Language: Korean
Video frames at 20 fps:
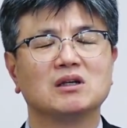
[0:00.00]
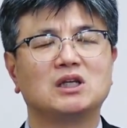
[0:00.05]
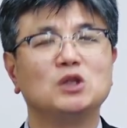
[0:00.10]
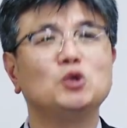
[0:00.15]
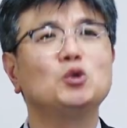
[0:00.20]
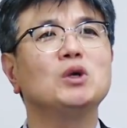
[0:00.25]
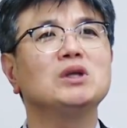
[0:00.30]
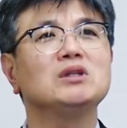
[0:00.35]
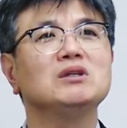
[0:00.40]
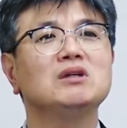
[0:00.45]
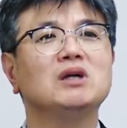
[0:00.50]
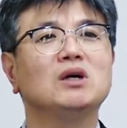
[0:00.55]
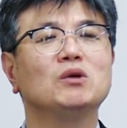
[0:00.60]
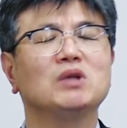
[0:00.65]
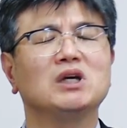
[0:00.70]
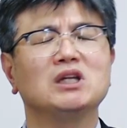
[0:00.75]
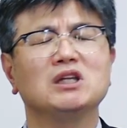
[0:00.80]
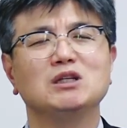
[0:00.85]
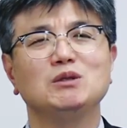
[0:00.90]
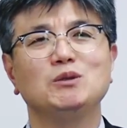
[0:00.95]
기도하는
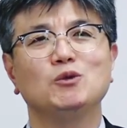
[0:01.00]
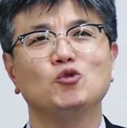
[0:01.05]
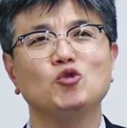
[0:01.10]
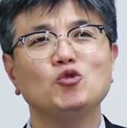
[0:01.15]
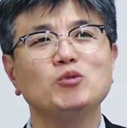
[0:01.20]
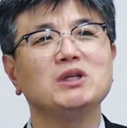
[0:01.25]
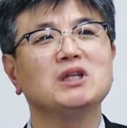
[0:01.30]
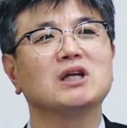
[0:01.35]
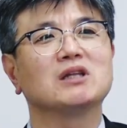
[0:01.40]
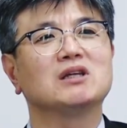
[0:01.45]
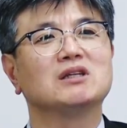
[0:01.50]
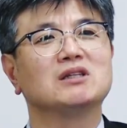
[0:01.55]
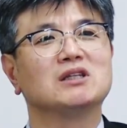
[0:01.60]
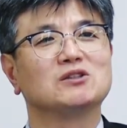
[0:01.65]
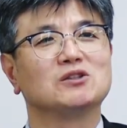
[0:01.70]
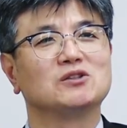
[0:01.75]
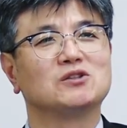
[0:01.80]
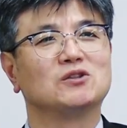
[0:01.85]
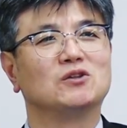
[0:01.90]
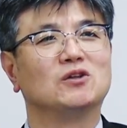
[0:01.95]
가운데 하나님이 꿈에
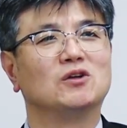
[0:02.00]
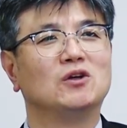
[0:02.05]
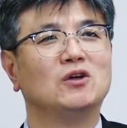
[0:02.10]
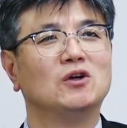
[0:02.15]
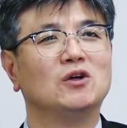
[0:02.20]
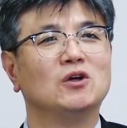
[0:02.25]
나타나셨어요.